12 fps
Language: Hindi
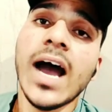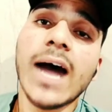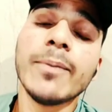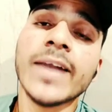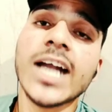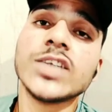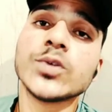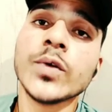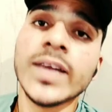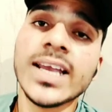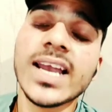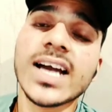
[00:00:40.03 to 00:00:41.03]
आप नाइट
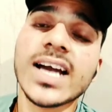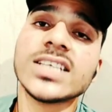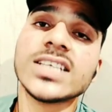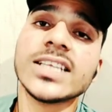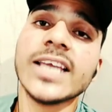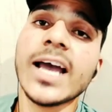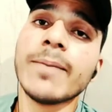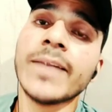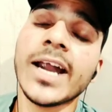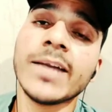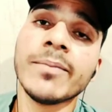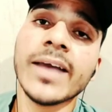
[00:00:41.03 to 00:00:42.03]
शो नहीं लगा सकते आप
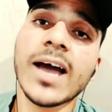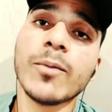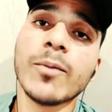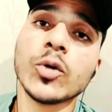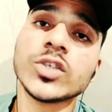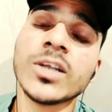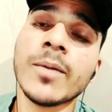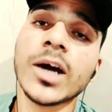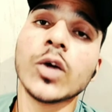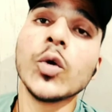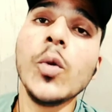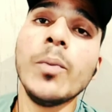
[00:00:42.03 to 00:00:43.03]
नाइट में आपको सिनेमा
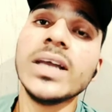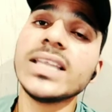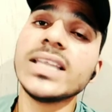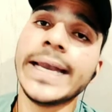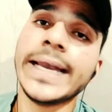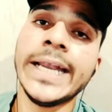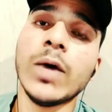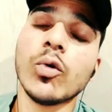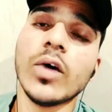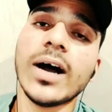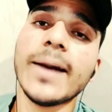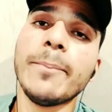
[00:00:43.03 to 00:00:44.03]
घरों को बंद करना होगा